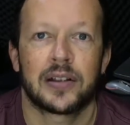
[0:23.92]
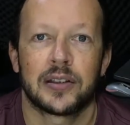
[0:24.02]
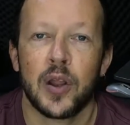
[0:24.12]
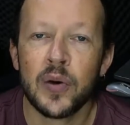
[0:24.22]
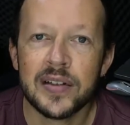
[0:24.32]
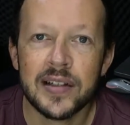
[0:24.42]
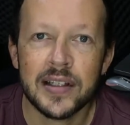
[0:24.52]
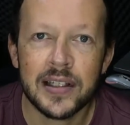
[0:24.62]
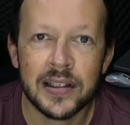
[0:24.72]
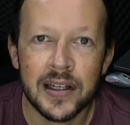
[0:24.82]
Logo em
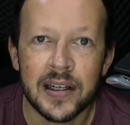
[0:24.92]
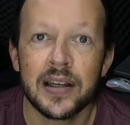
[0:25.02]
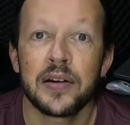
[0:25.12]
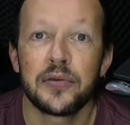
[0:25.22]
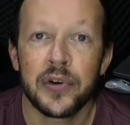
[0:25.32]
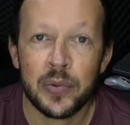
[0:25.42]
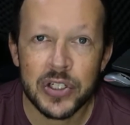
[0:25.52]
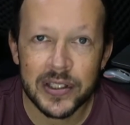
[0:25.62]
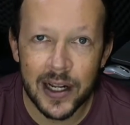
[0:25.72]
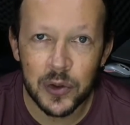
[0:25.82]
seguida, vamos
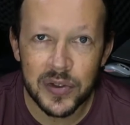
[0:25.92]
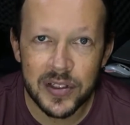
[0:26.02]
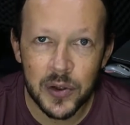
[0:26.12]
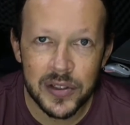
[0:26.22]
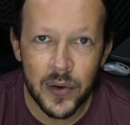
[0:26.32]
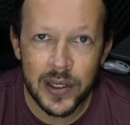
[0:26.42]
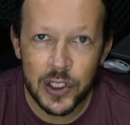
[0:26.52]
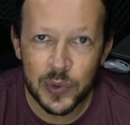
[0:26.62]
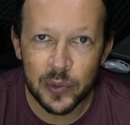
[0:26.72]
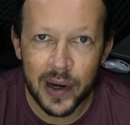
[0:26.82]
traduzir o seu
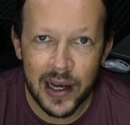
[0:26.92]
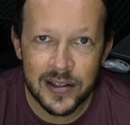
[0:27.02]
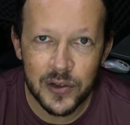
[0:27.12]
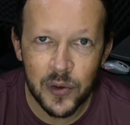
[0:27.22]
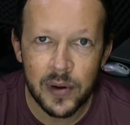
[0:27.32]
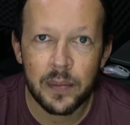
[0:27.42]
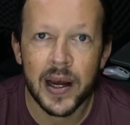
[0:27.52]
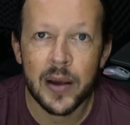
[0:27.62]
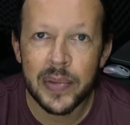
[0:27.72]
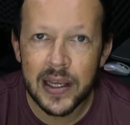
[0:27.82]
ritmo básico
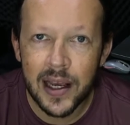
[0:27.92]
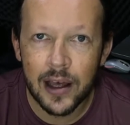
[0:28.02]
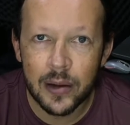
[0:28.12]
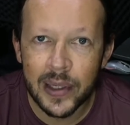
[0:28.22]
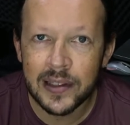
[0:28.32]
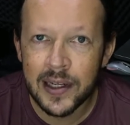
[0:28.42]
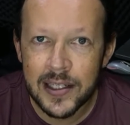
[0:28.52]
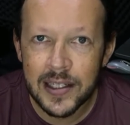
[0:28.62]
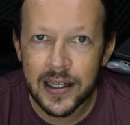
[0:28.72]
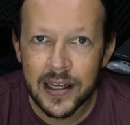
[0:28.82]
para aplicá-lo à
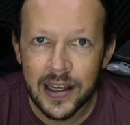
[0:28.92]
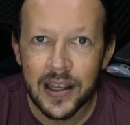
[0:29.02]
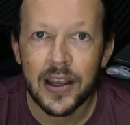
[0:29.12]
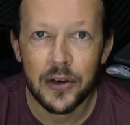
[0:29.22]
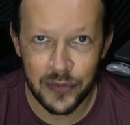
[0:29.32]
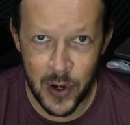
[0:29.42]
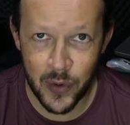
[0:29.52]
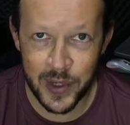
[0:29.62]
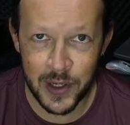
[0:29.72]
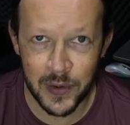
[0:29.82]
bateria. Vem
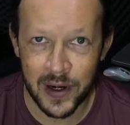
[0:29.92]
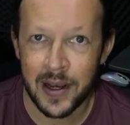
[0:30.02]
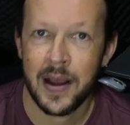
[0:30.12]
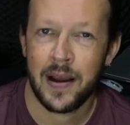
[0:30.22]
comigo?